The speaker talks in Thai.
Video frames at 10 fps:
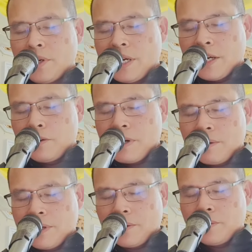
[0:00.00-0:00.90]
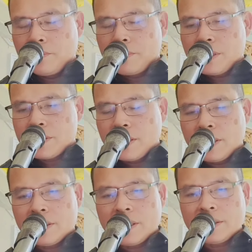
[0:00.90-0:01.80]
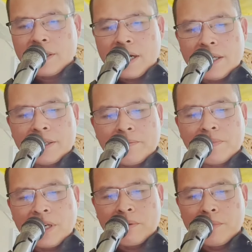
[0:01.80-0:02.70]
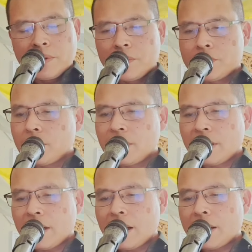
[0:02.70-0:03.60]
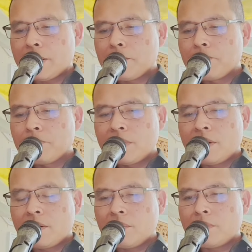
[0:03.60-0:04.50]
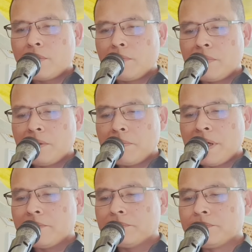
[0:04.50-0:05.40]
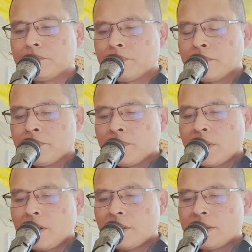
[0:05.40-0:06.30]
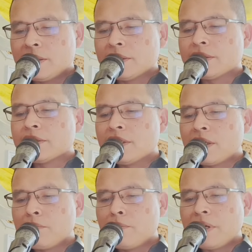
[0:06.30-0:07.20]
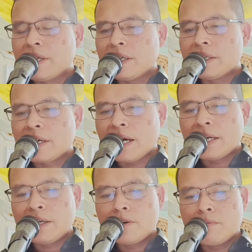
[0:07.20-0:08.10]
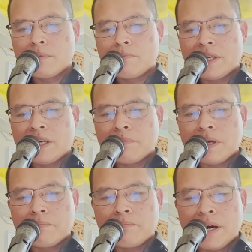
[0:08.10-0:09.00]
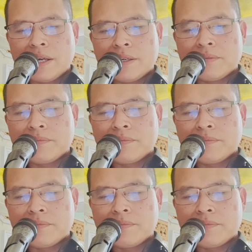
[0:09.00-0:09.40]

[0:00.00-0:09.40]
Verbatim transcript: ด้วยอนุภาพแห่งคุณพระศรีรัตนตรัย และบุญกุศลทั้งหลายที่ครอบครัวมีปิ่นตลอดถึงที่ท่านผู้มีเกียรติทั้งหลายได้ร่วมบำเพ็ญให้เป็นไป